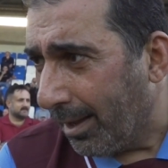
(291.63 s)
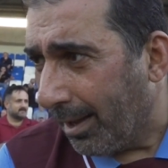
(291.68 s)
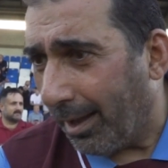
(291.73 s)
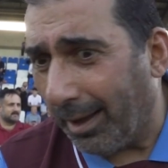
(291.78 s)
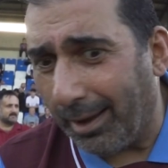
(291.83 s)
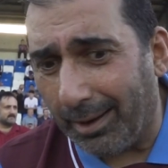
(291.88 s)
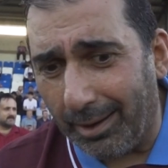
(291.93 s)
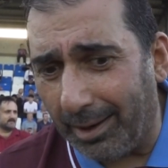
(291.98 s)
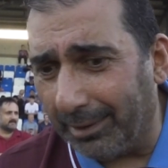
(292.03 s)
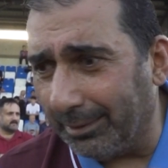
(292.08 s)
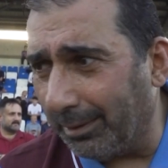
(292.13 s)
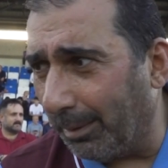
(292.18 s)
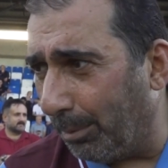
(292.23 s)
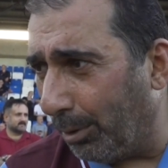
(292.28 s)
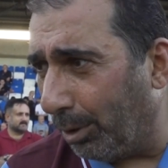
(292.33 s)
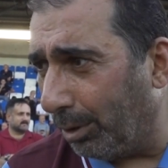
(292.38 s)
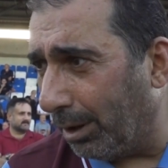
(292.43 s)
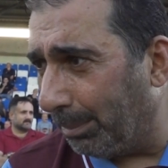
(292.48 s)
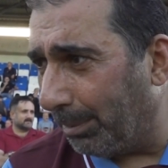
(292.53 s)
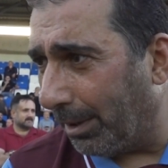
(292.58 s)
Aralarında
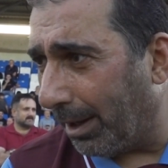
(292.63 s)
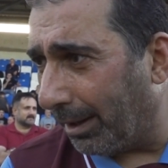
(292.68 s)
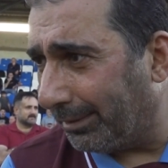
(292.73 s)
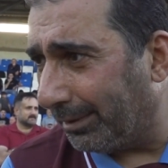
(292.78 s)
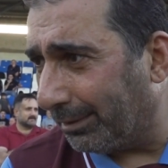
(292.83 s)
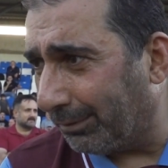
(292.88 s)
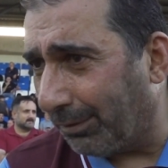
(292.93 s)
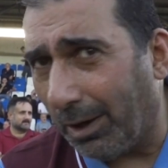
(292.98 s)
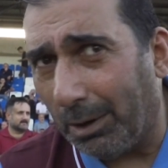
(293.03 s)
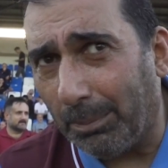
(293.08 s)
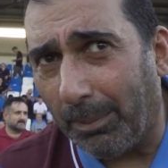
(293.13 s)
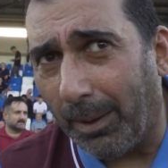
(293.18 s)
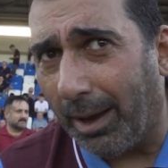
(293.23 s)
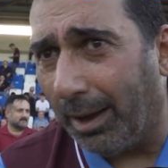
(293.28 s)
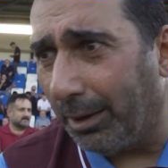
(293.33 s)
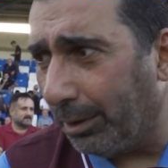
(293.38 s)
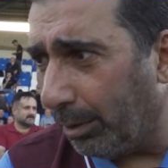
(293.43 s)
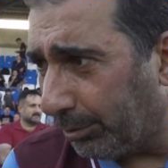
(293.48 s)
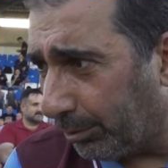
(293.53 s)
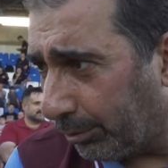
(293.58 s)
böyle bir akit var.
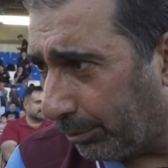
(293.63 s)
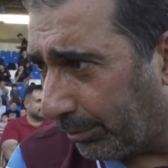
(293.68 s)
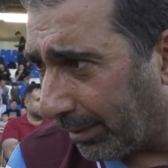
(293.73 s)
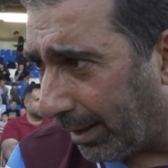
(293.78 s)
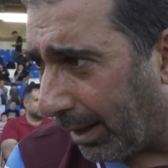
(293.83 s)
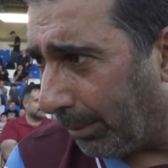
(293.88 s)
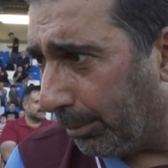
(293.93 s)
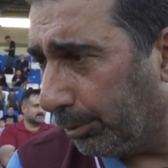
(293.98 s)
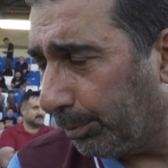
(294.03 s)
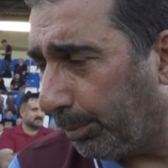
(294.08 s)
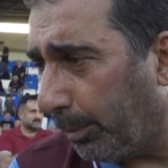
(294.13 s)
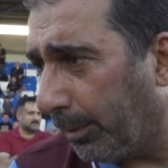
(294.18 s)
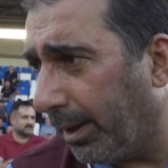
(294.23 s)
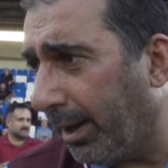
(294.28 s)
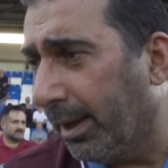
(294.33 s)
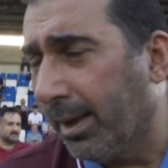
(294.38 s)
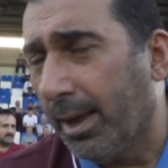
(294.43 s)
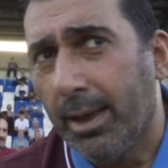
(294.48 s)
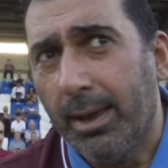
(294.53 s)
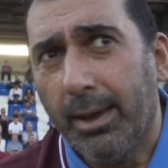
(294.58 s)
Bari
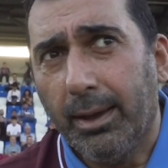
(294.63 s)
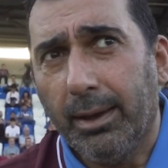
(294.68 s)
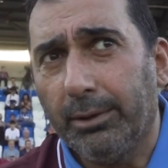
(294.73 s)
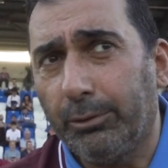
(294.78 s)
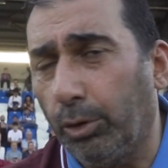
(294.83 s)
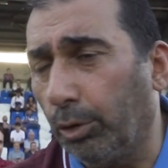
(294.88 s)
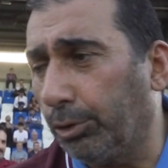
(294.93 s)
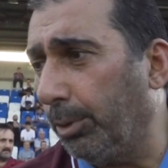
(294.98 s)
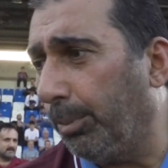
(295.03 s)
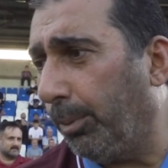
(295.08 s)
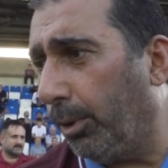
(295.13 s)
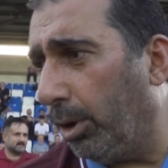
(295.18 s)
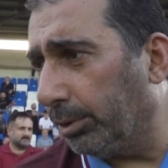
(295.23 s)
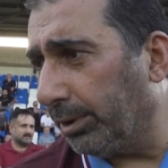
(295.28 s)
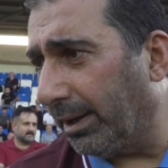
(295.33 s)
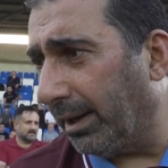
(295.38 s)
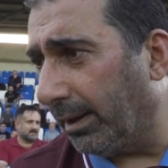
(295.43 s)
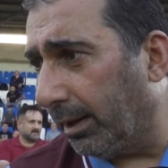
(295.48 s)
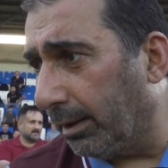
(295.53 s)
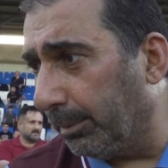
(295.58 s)
Trabzonspor'a çöküp
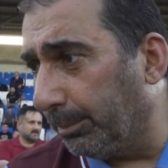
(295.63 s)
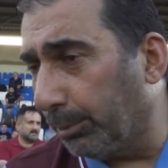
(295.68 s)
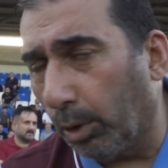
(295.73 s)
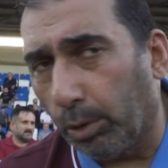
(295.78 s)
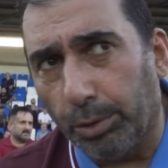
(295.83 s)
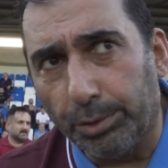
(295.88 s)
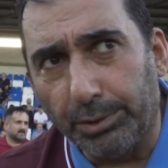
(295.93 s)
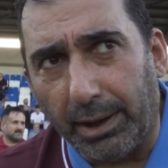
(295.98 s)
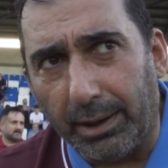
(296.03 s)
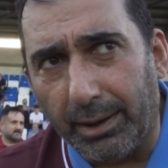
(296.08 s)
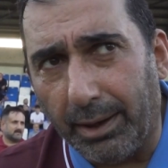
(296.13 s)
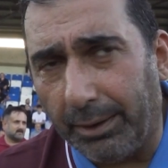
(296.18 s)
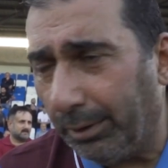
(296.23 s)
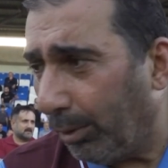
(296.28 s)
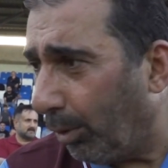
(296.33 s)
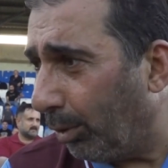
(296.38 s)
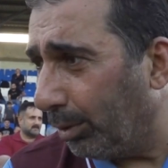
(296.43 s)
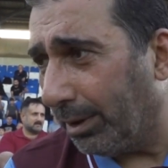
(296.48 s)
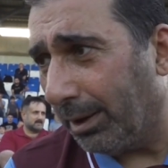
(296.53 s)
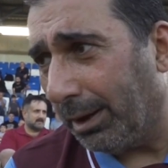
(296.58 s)
oradan alalım yolundalar.
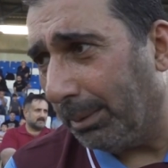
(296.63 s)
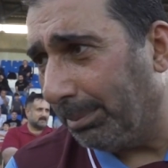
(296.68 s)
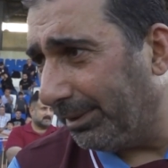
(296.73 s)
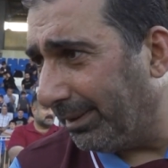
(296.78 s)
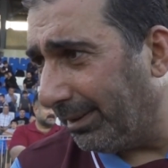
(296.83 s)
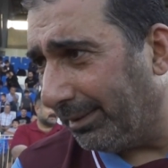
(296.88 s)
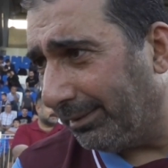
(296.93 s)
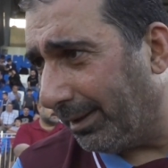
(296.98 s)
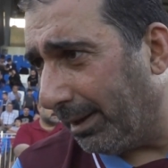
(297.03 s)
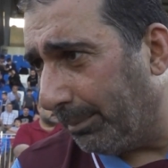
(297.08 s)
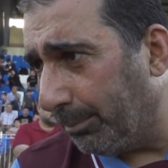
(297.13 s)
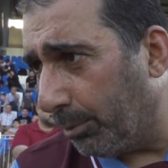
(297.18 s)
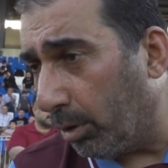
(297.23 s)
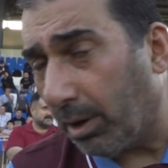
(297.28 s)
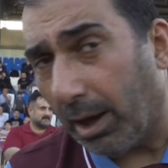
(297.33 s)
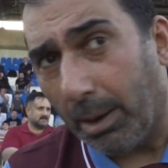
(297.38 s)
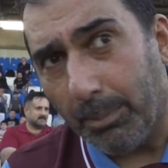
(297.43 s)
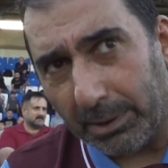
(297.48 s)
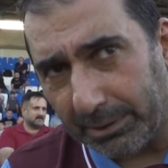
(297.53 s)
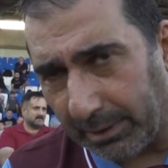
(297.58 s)
Onlara bir diyeceğim yok
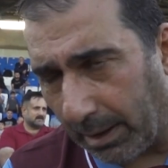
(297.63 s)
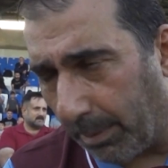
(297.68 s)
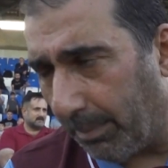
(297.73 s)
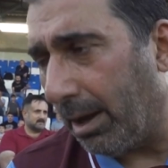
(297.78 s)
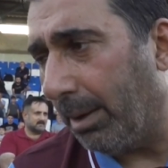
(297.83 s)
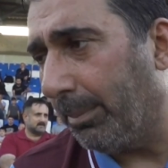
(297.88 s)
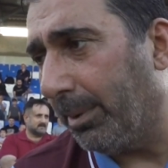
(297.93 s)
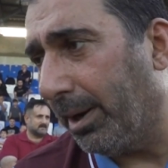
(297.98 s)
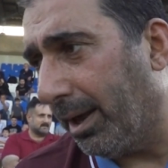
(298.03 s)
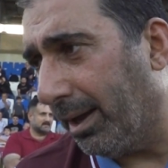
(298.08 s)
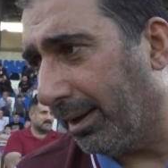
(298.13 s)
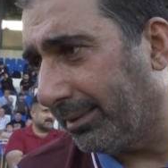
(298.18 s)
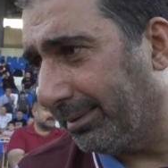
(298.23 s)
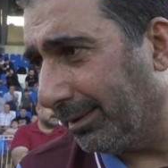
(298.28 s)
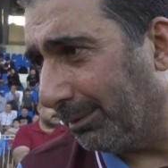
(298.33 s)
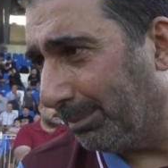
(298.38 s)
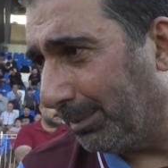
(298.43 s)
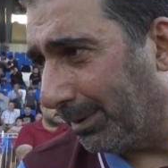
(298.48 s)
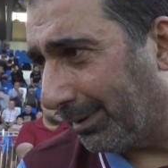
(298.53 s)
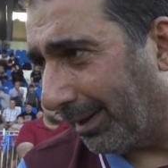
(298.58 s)
ama tamamen
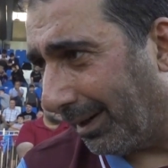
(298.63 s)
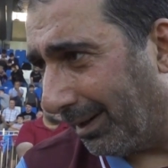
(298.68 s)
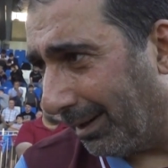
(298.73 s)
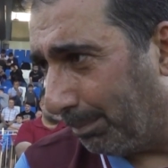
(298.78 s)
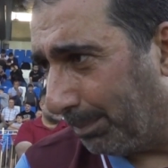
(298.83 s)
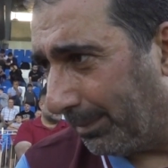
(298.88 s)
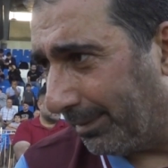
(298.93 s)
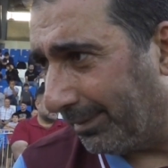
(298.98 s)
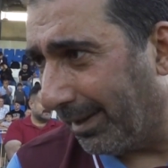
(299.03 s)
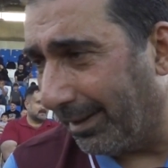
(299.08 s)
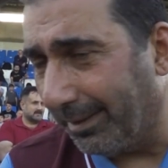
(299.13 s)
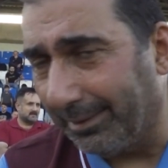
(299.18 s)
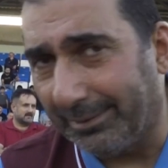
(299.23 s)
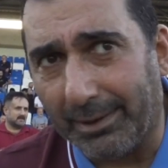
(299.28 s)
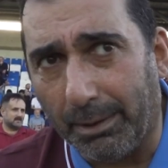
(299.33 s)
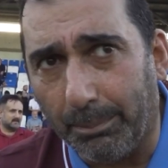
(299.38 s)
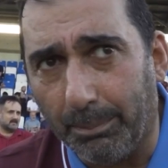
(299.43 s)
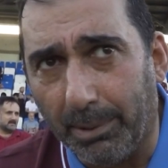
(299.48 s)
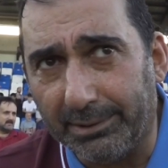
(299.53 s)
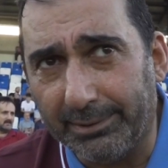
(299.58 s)
haksız bir talep bizden
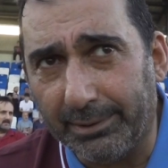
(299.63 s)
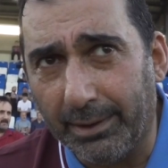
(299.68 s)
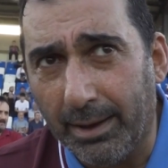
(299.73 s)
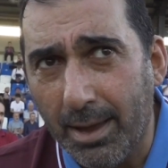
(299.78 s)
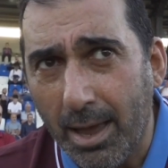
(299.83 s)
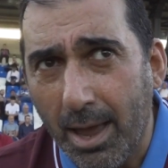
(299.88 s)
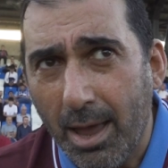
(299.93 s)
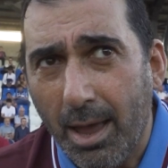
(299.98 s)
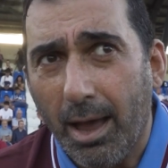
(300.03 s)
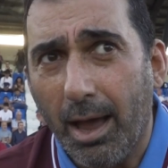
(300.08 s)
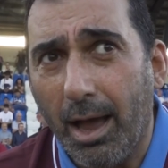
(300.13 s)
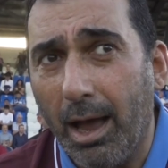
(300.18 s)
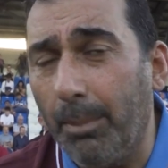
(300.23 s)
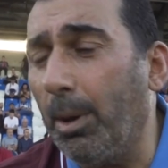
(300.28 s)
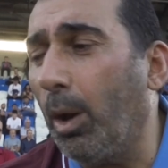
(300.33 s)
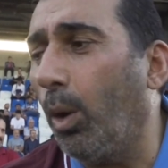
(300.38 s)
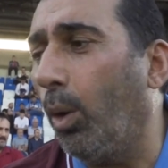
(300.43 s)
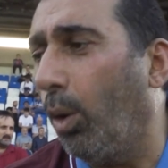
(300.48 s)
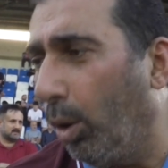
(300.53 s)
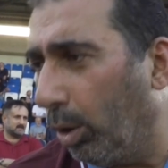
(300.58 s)
istenmesi.
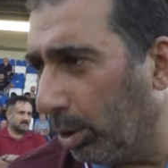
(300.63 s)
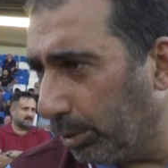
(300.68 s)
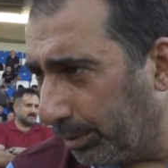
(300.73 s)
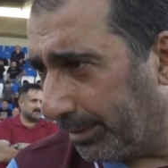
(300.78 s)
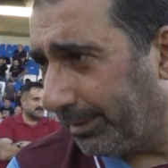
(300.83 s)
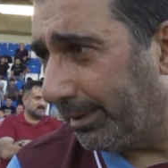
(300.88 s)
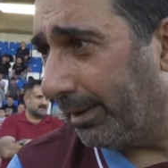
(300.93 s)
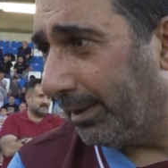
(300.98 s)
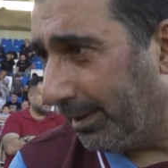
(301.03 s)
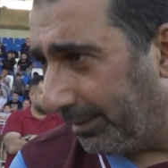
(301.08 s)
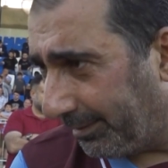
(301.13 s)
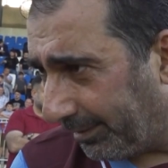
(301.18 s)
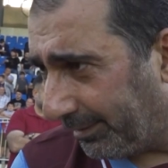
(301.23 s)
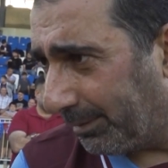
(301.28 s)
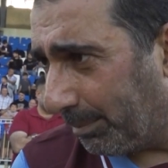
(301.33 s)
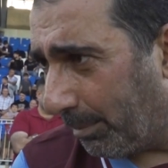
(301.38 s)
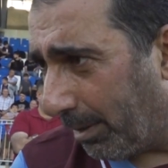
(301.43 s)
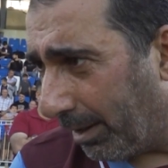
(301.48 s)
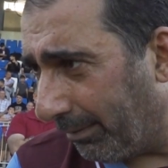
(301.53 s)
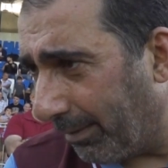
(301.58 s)
Ama oldu ki hiç
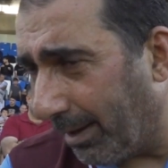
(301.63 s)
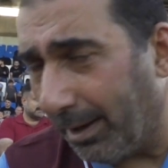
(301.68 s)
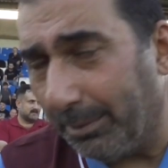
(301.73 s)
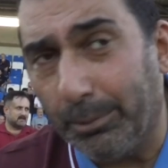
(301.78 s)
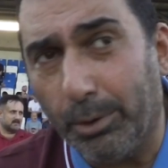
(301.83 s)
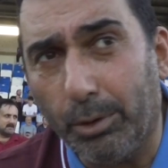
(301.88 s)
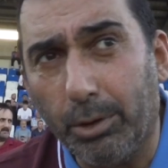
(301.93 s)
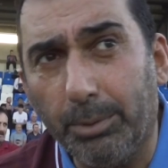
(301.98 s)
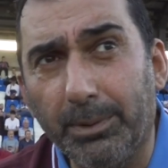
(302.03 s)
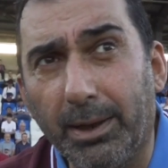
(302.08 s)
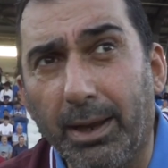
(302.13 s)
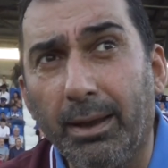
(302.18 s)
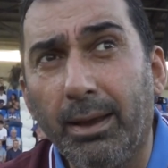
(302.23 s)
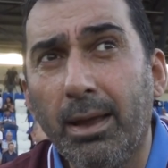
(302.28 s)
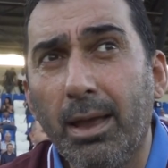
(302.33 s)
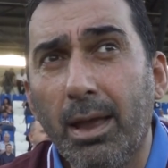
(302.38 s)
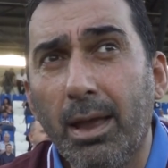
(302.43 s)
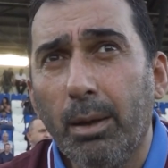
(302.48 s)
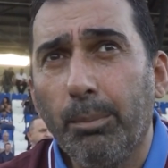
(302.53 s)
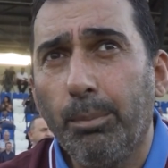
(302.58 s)
ihtimal vermiyorum da
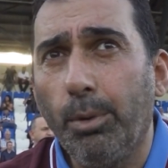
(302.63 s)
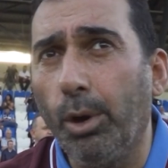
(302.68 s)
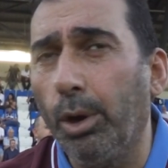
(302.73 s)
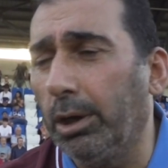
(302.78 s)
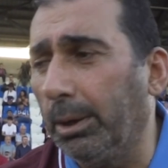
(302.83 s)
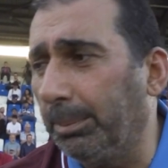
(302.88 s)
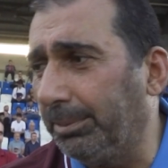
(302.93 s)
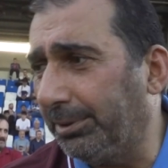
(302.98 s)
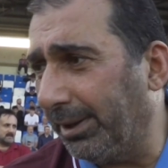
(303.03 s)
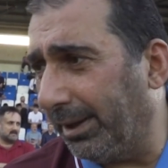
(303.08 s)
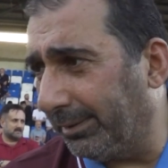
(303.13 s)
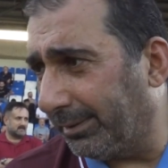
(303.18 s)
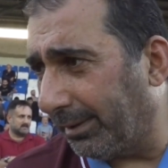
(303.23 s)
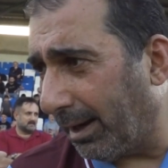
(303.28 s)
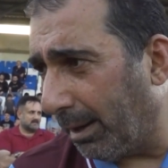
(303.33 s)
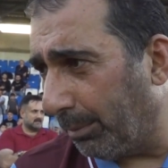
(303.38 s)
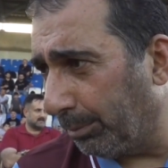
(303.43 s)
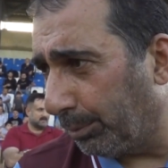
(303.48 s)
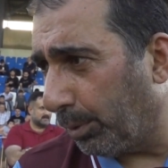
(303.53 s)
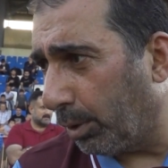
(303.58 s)
böyle bir şey
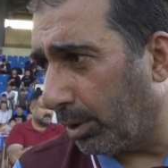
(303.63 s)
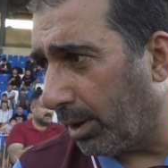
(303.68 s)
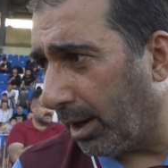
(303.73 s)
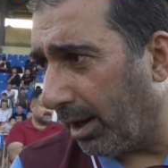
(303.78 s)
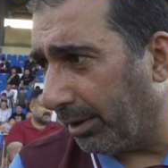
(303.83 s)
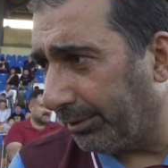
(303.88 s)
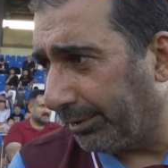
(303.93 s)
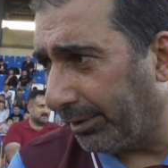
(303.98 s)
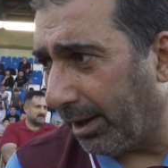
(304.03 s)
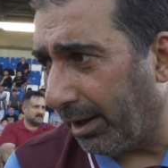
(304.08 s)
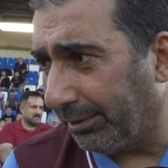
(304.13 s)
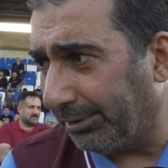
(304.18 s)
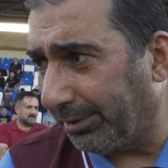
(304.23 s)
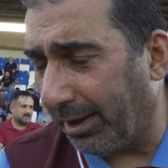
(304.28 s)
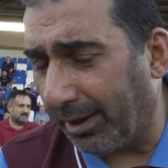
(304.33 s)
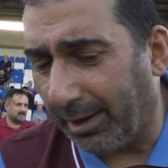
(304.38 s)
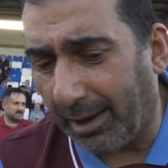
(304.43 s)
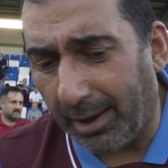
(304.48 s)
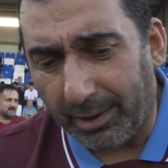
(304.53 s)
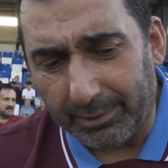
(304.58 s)
Trabzonspor karşı
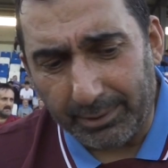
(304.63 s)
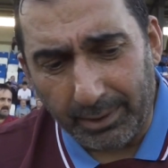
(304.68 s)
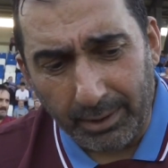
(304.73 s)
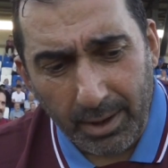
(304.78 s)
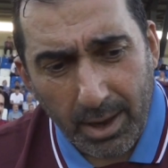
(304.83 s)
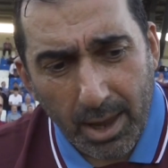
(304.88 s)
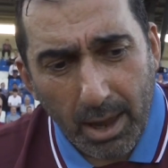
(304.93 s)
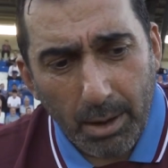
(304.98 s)
karşıya kaldı.